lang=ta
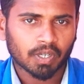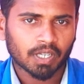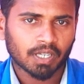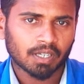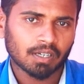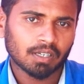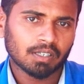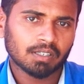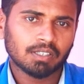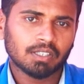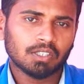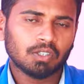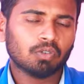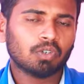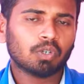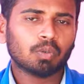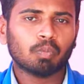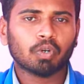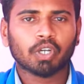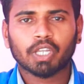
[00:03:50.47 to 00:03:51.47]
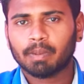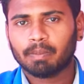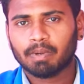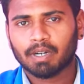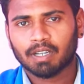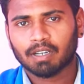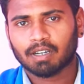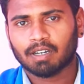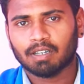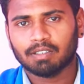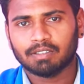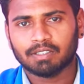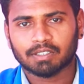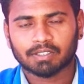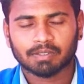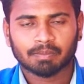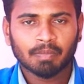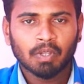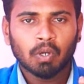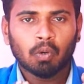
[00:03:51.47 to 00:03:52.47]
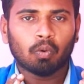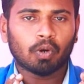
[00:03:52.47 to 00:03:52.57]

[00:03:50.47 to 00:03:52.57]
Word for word: ஓகேங்களா இது ஒரு முக்கியமான காலேஜஸ்